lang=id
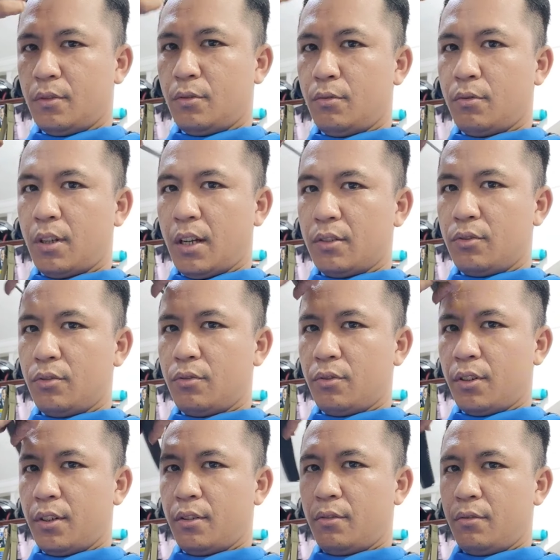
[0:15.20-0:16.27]
Tukang
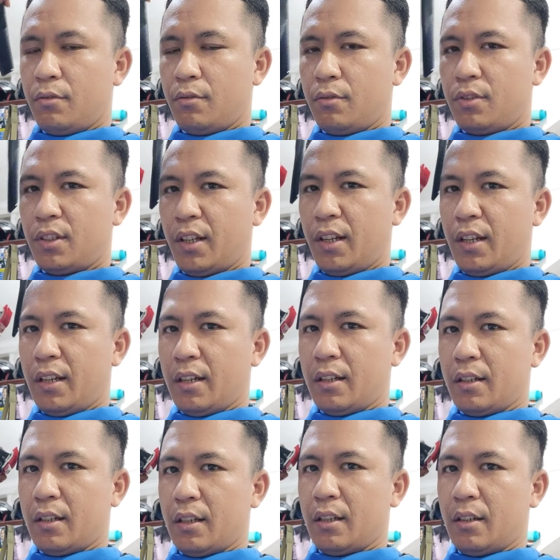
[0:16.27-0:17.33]
cukur itu senang
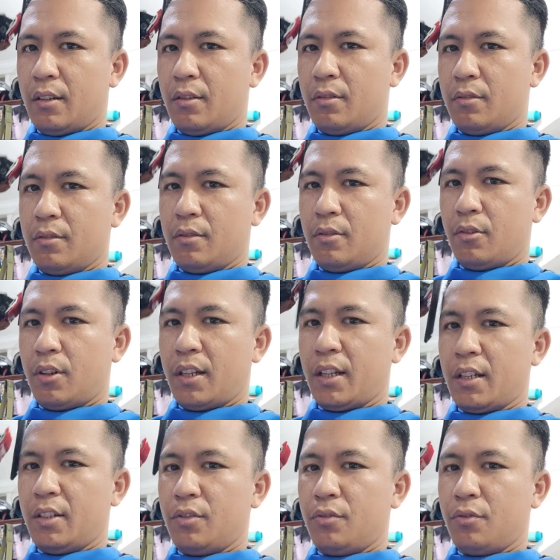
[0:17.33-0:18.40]
kalau orang
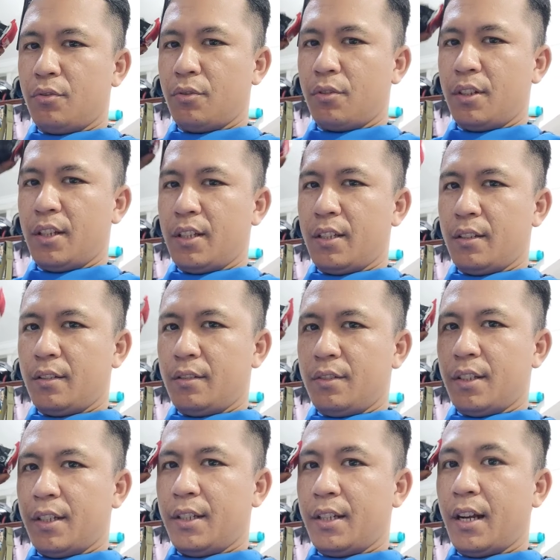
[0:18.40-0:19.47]
yang dicukurnya
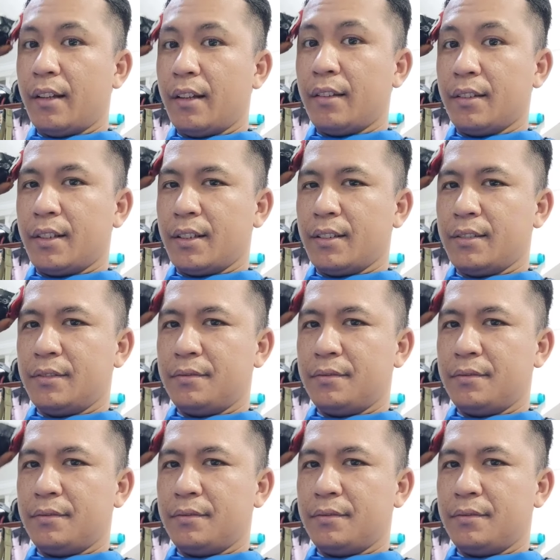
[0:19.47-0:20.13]
jadi ganteng.